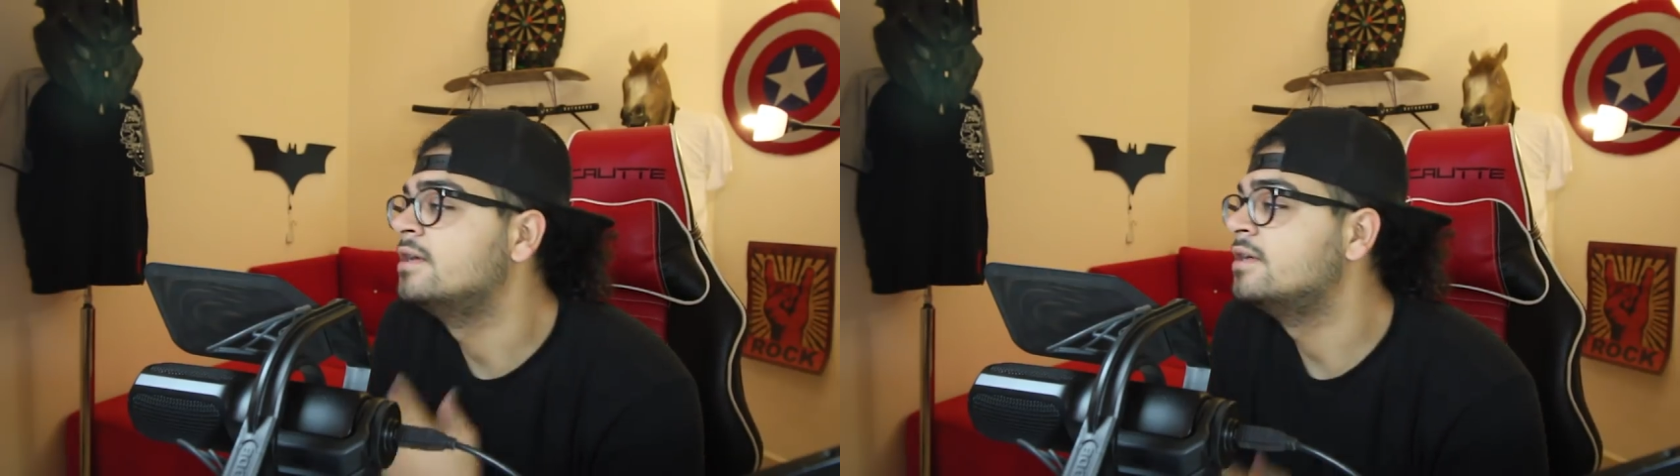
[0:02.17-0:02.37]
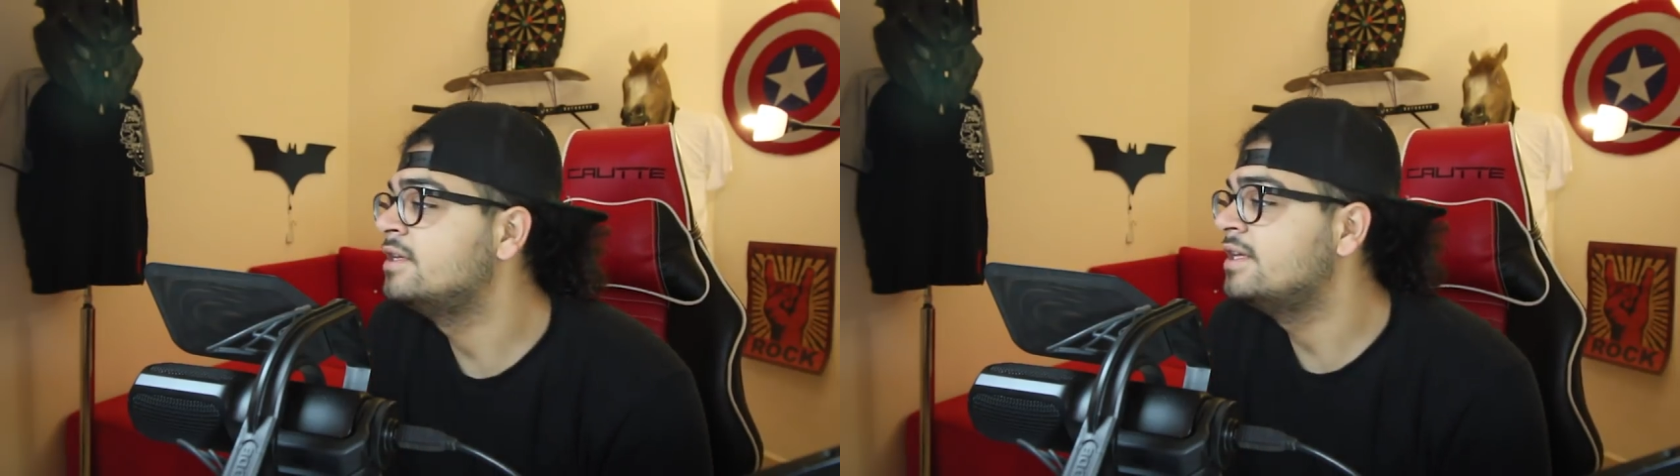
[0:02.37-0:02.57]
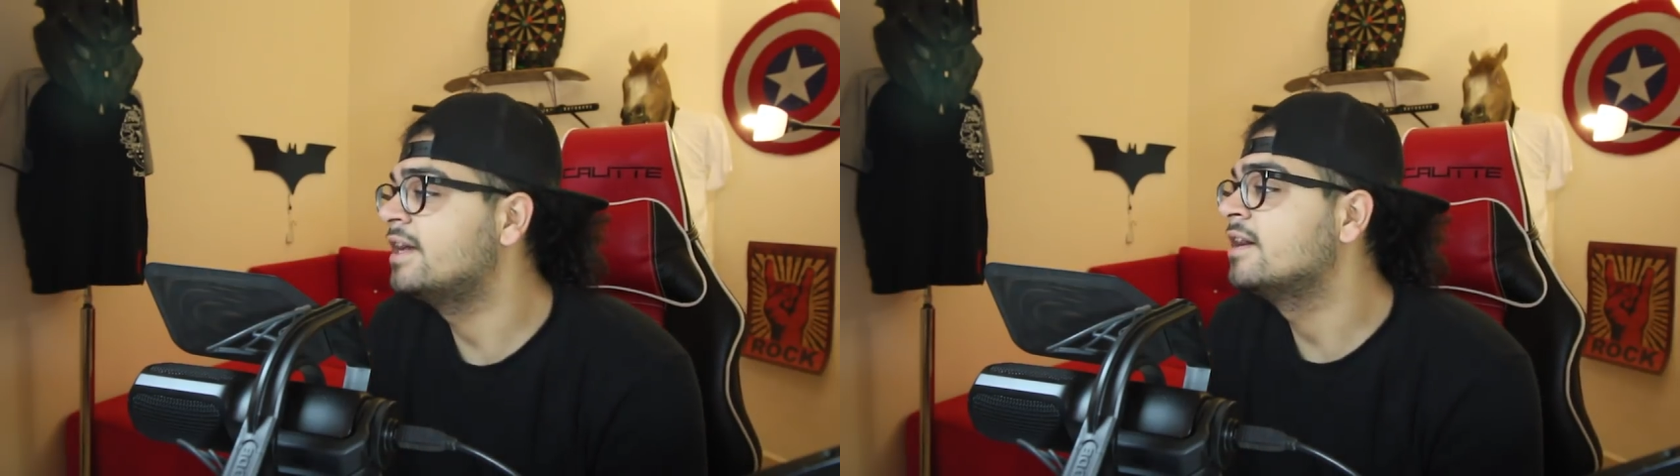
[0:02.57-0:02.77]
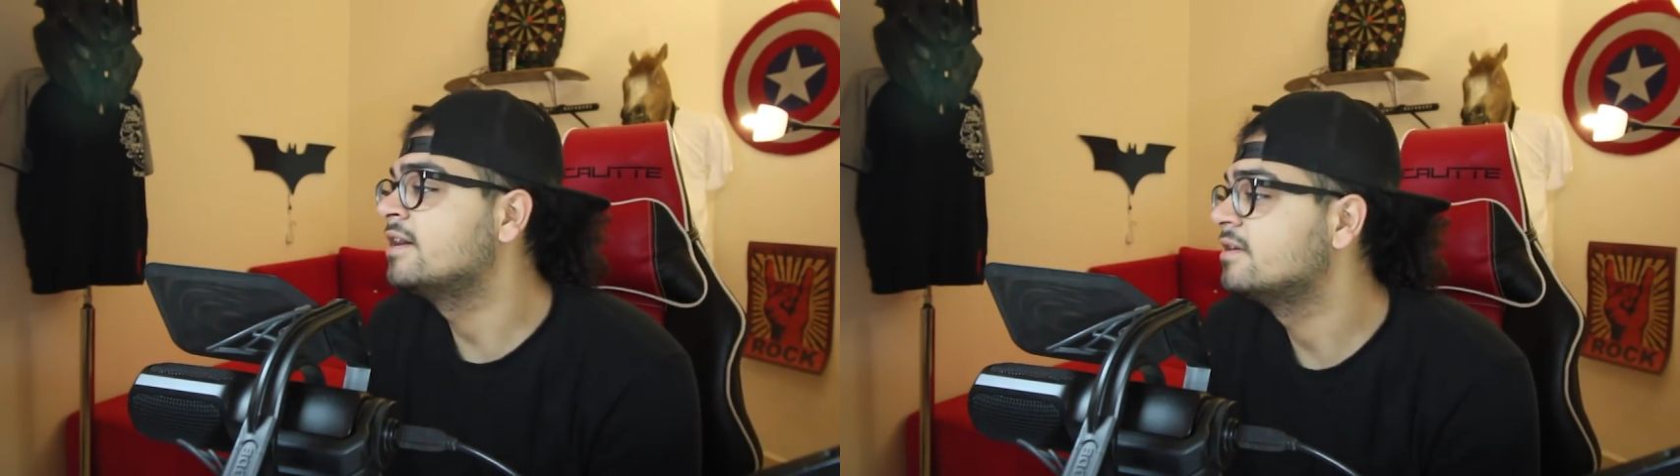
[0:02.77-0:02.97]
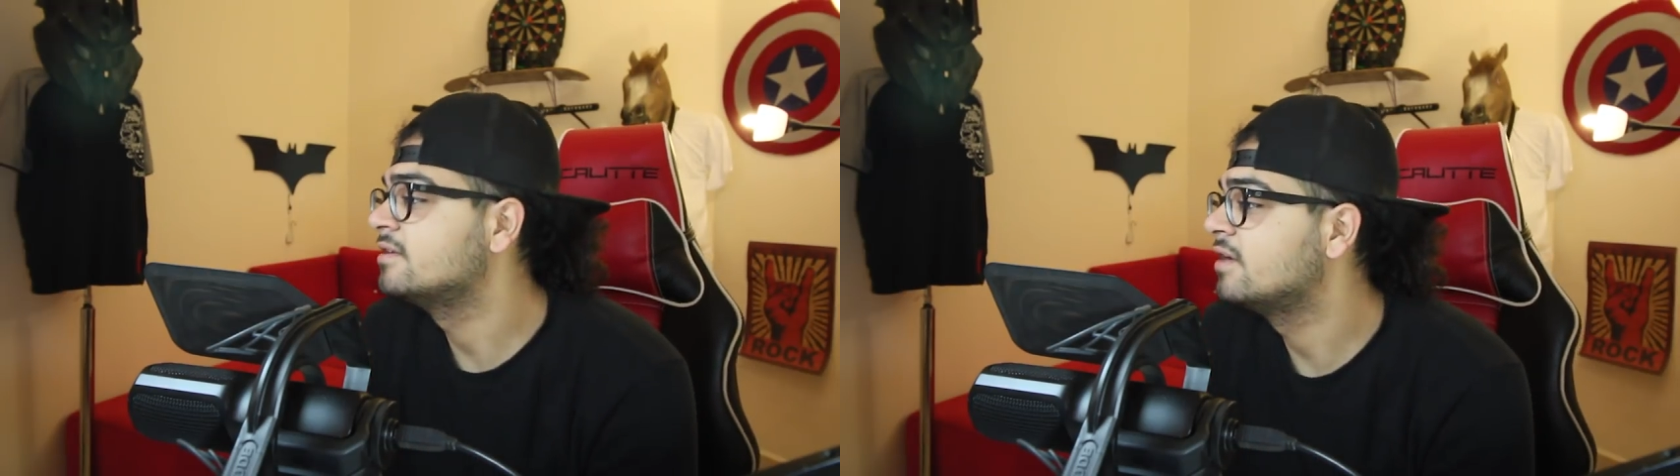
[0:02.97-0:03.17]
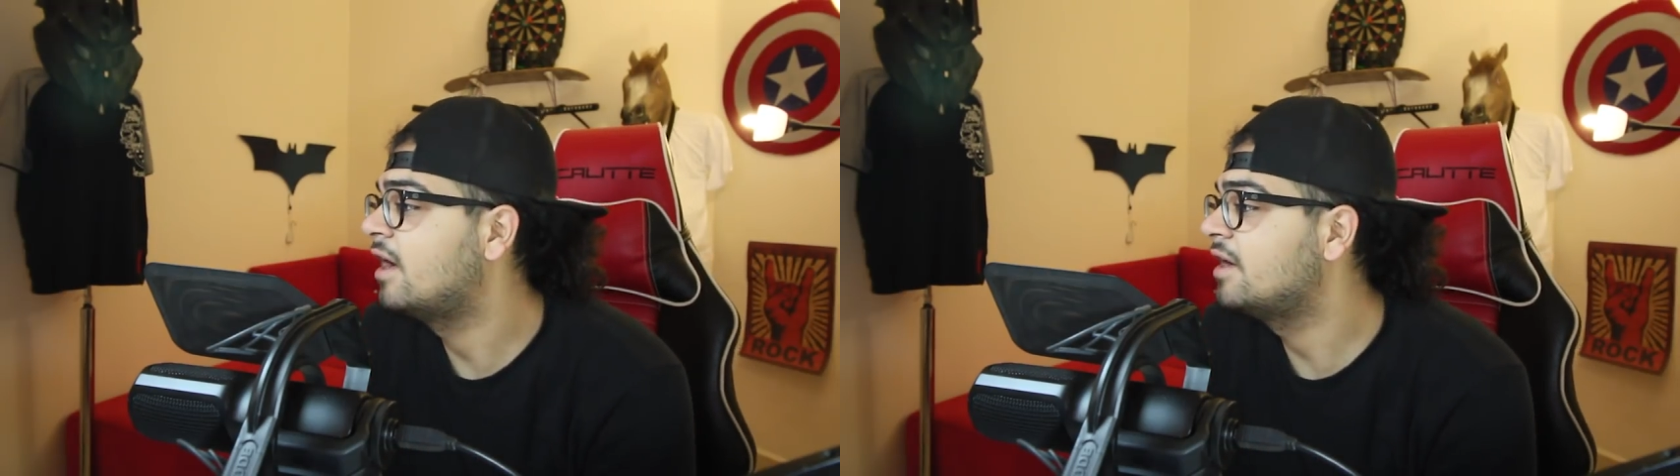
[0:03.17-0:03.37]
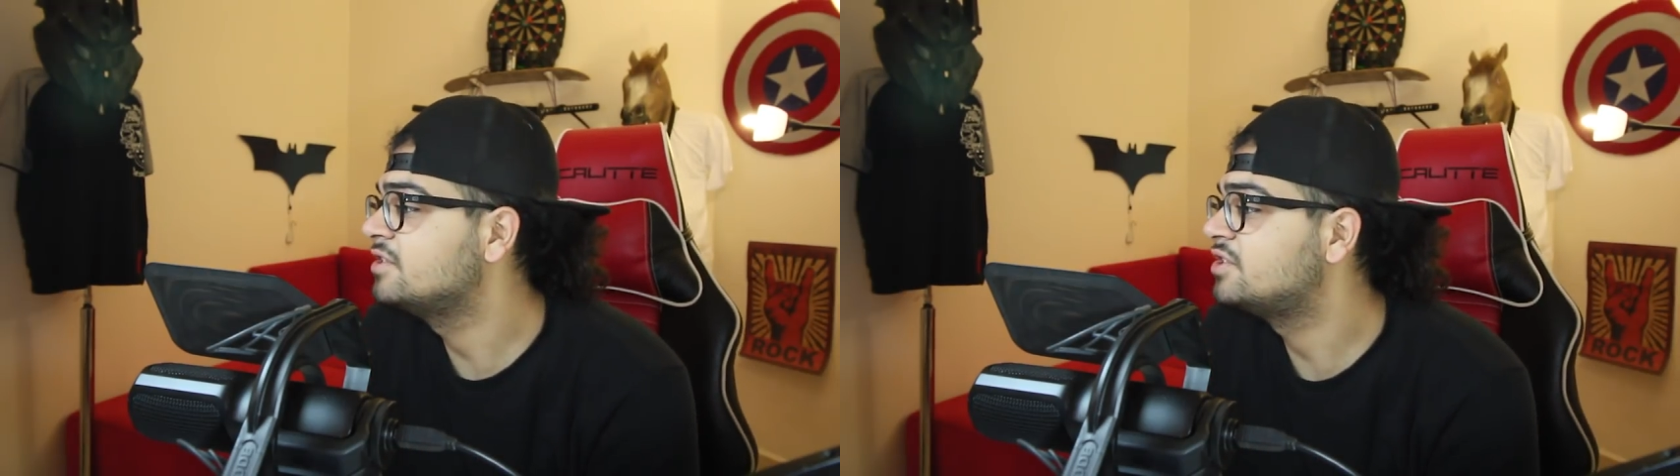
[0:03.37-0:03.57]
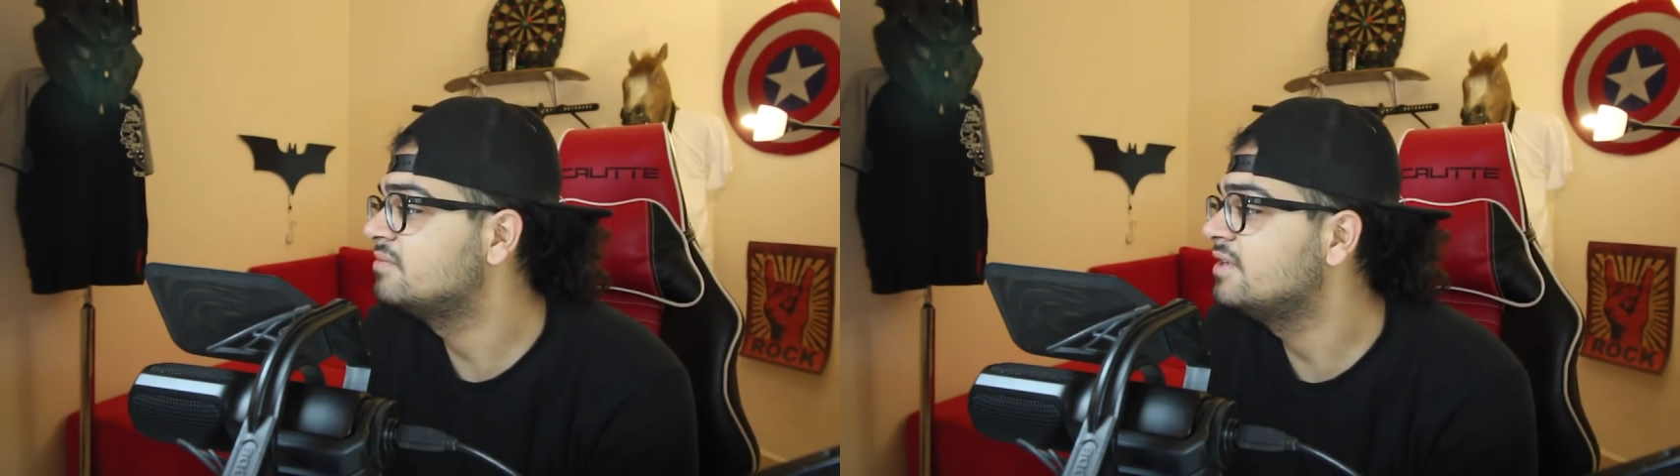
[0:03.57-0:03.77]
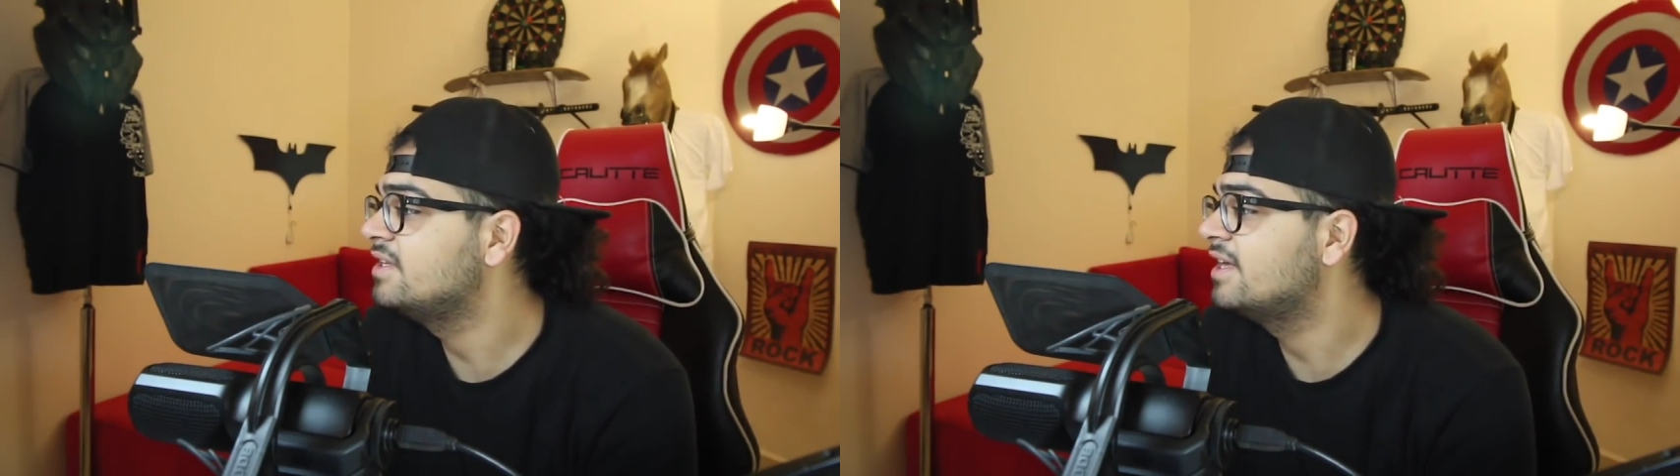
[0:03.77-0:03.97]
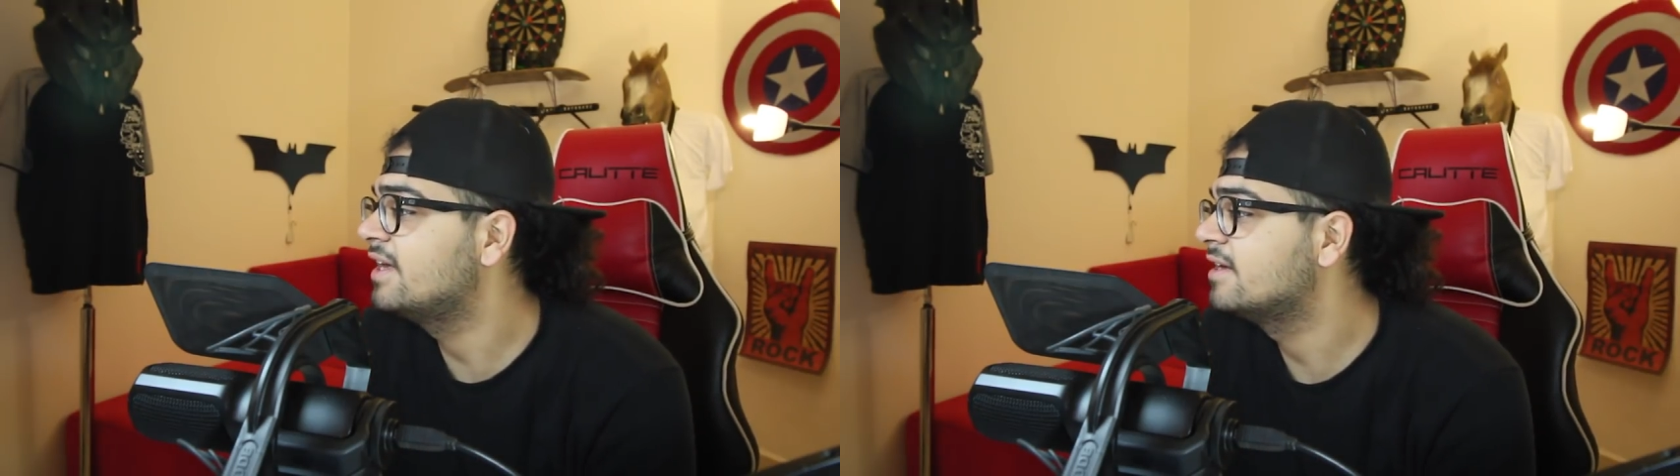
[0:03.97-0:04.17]
Niye? Hani şimdi
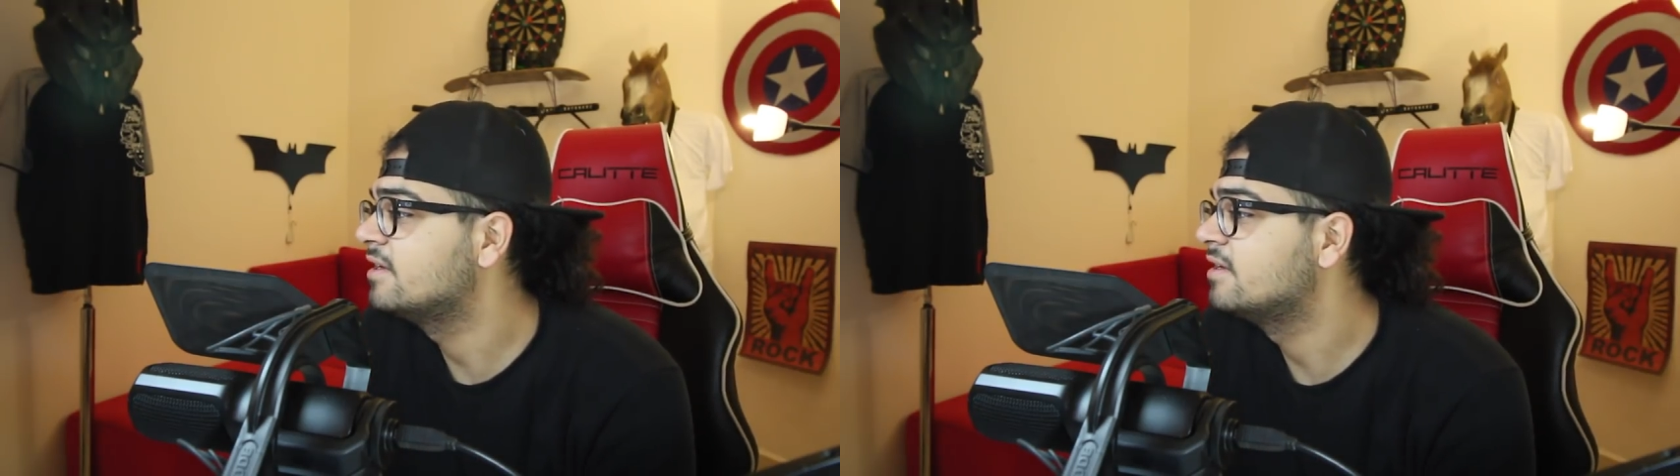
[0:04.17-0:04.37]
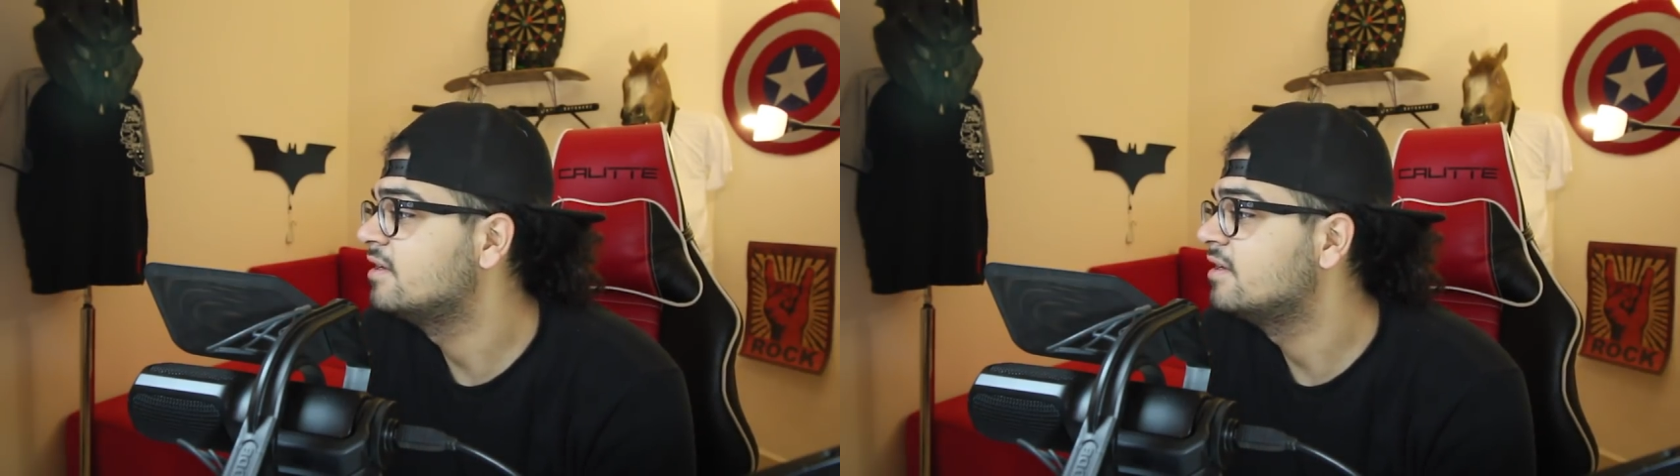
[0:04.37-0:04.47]
niye?